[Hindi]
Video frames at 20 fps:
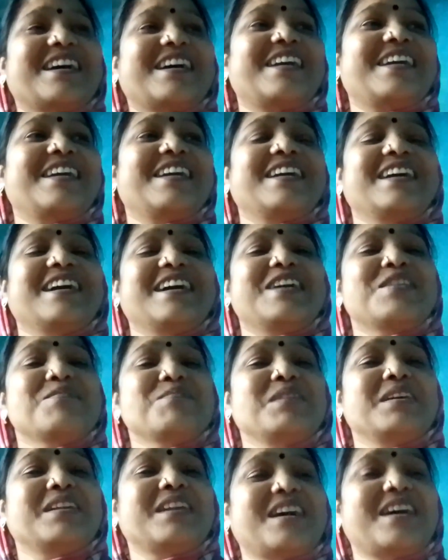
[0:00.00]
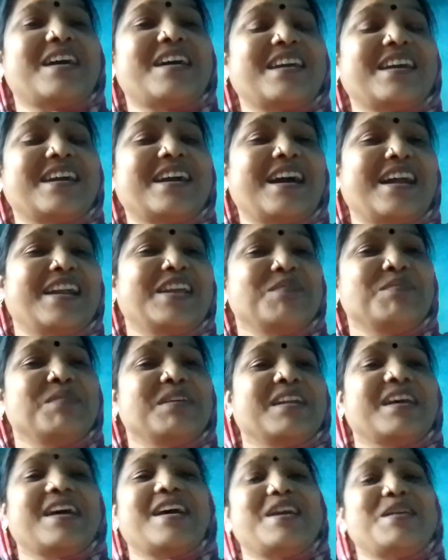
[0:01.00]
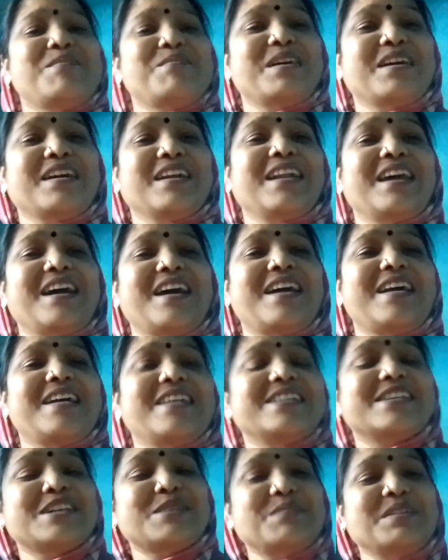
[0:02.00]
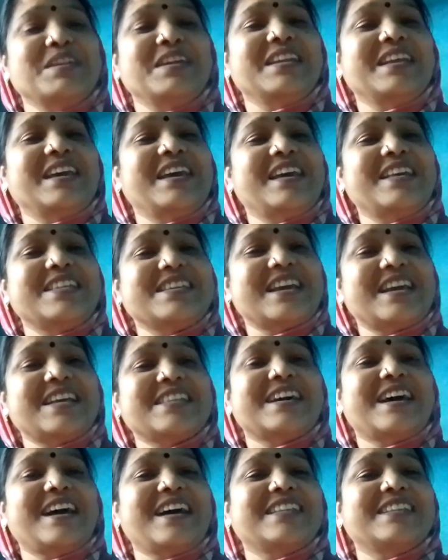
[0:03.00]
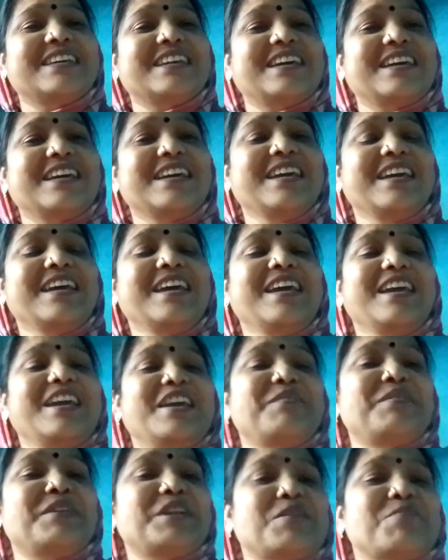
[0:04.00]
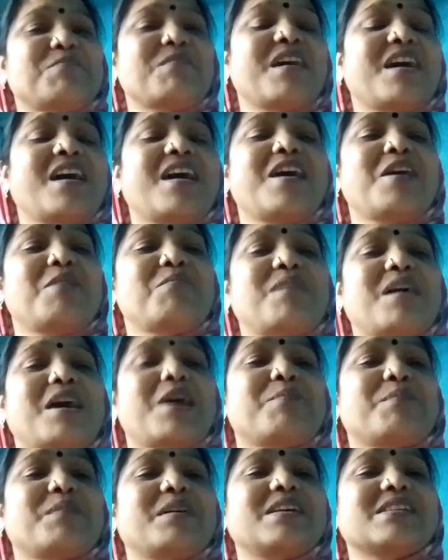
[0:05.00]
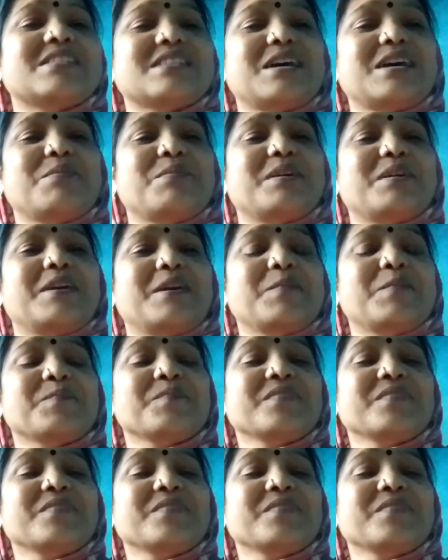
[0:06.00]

है ये घर मेरा है गाड़ी मेरा है बंगला है ज़मीन है जायदाद है ये मेरा माँ है बाप है सब है